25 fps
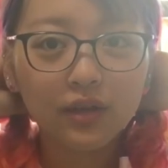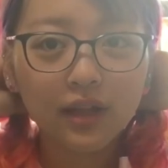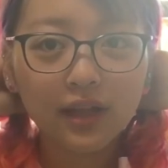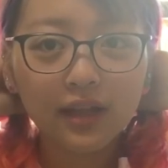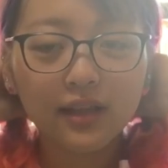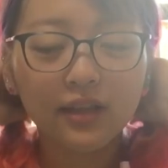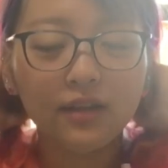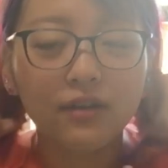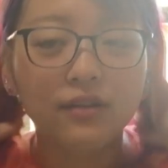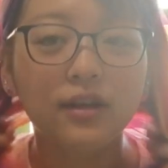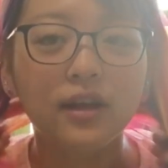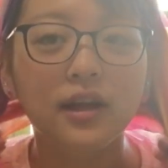うなっ
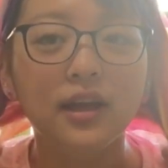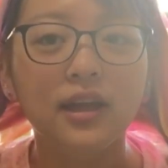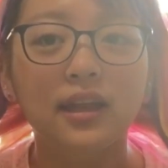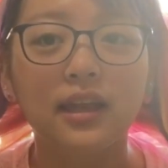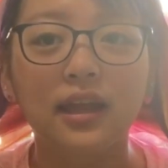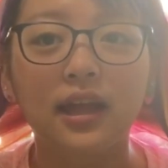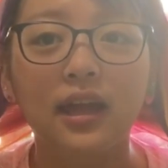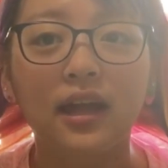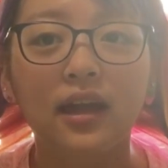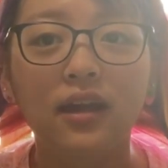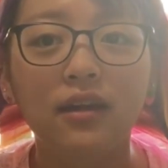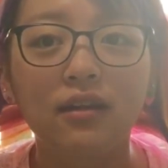てるだけ
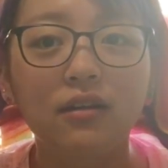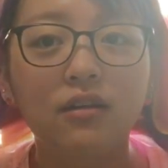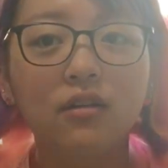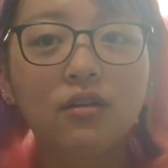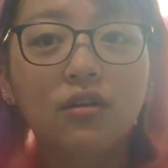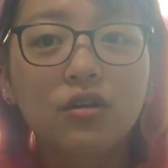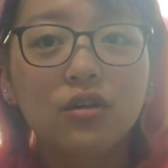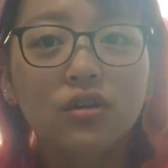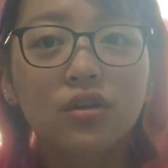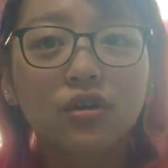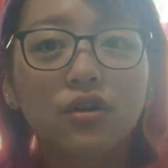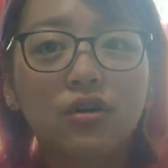で、
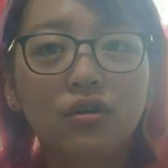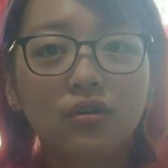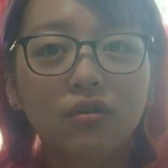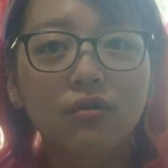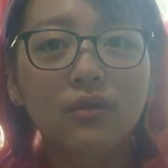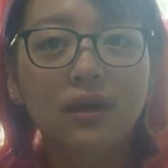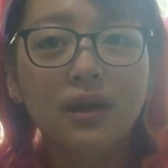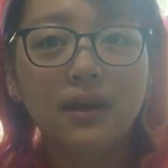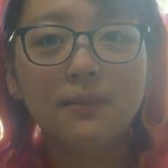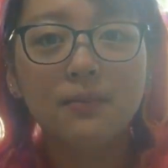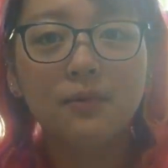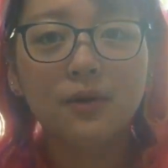この
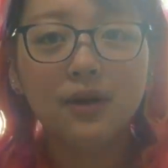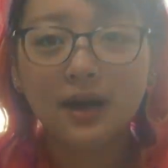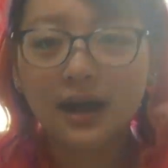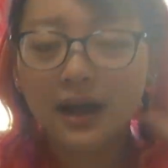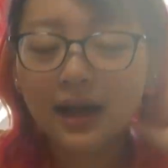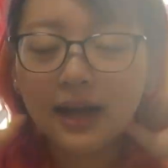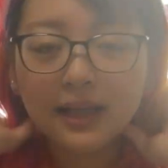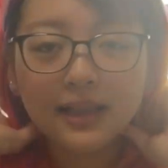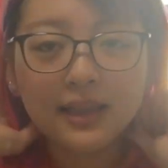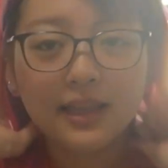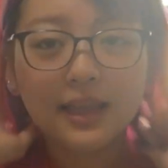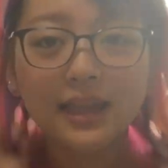ウェーブはか
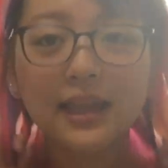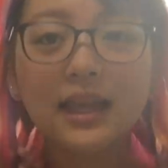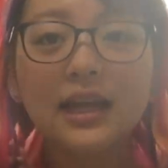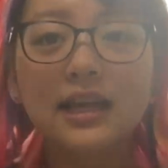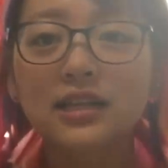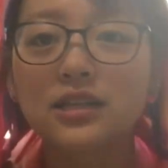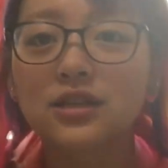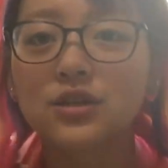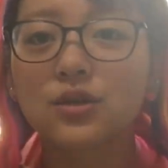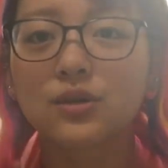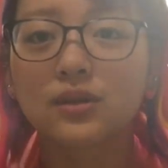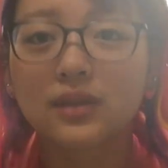かってな
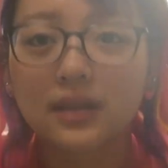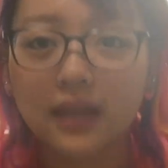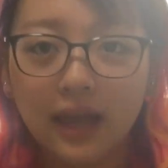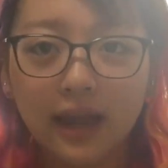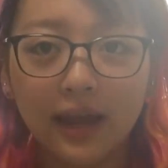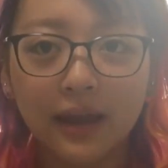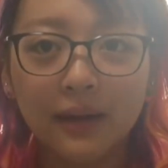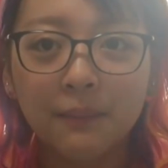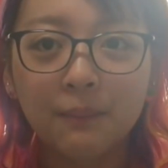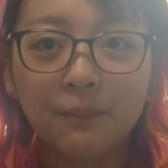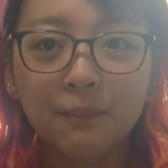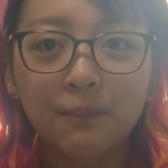い状
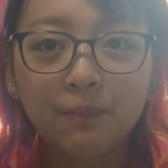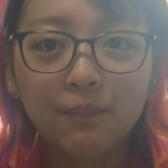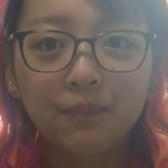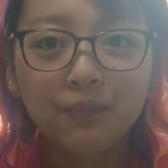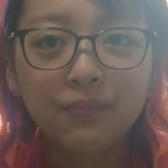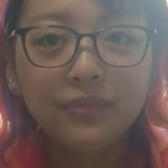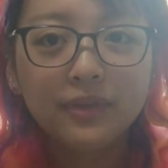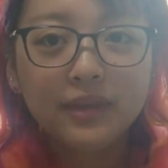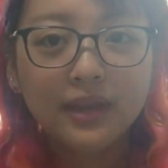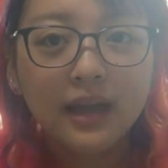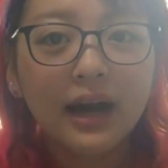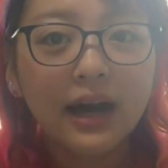態
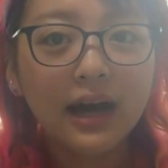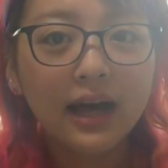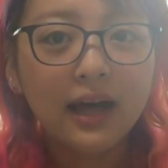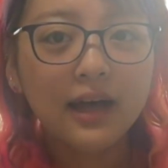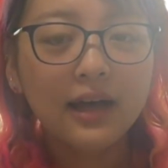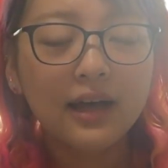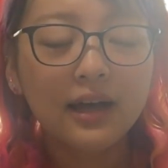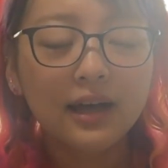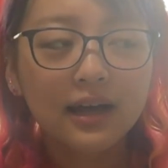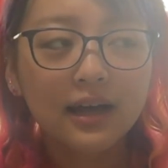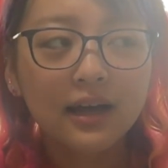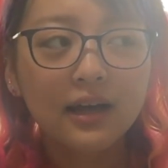が
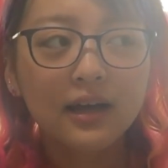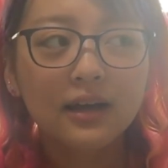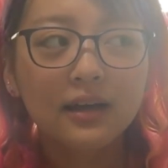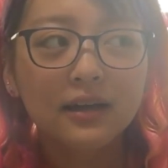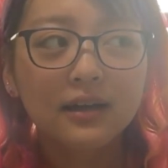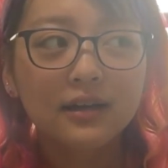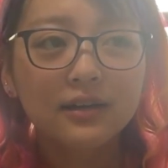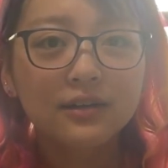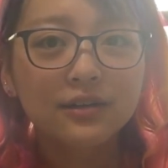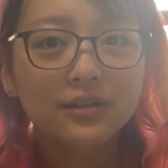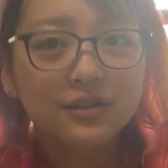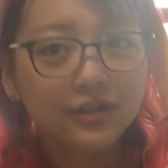
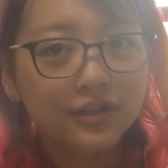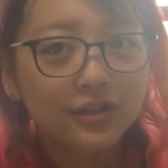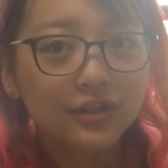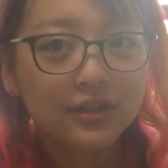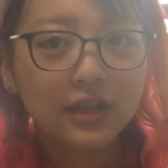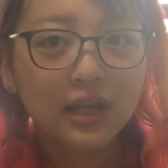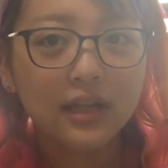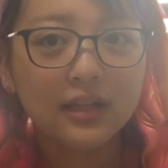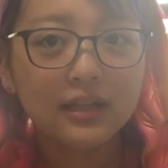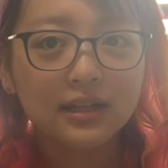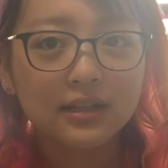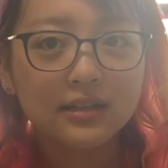普通
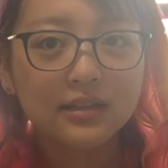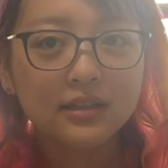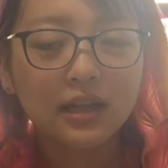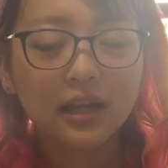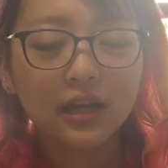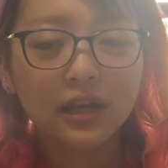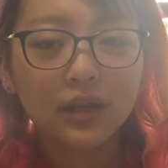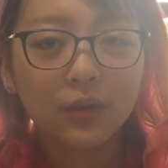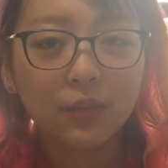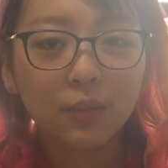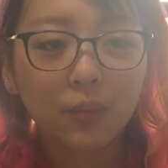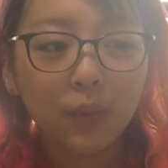なんですけ
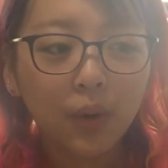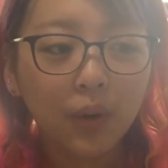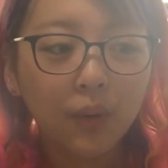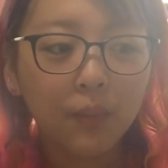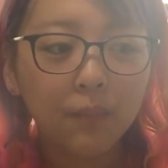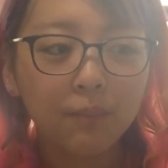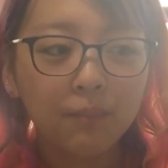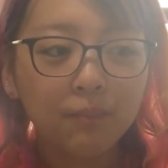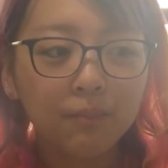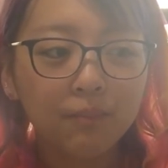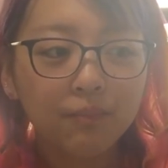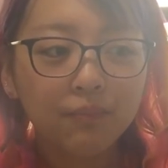れども、
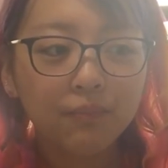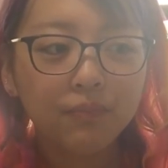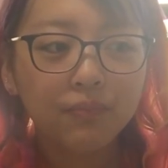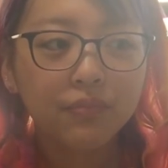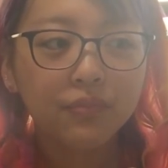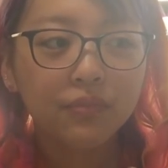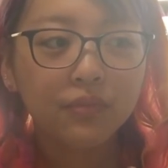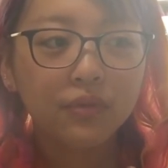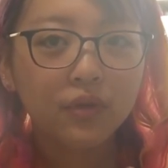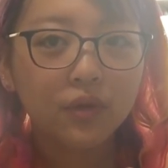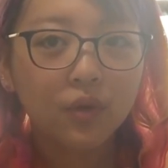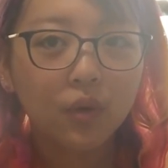
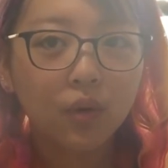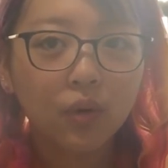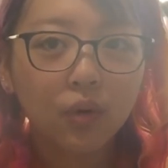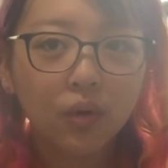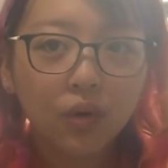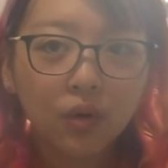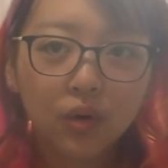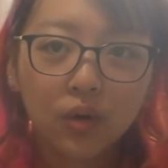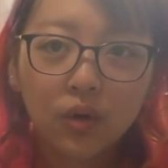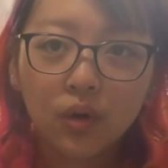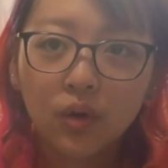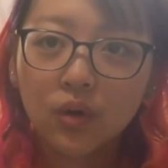
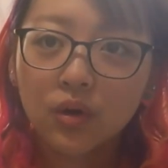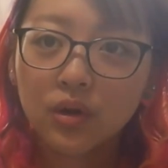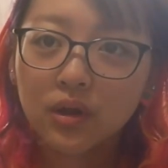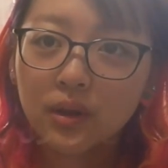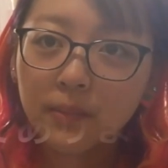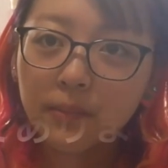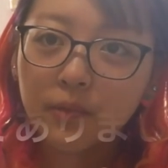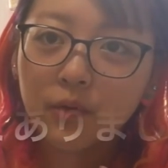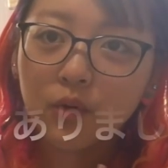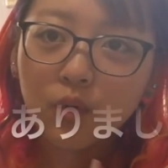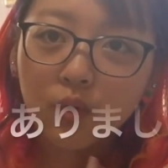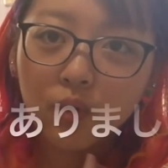多
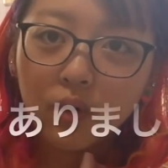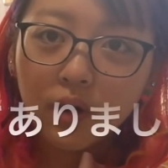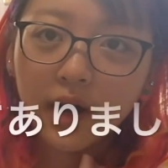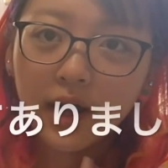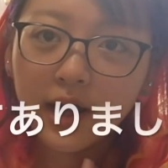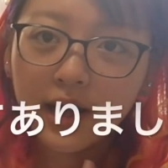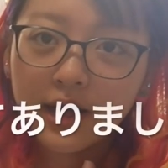分ここら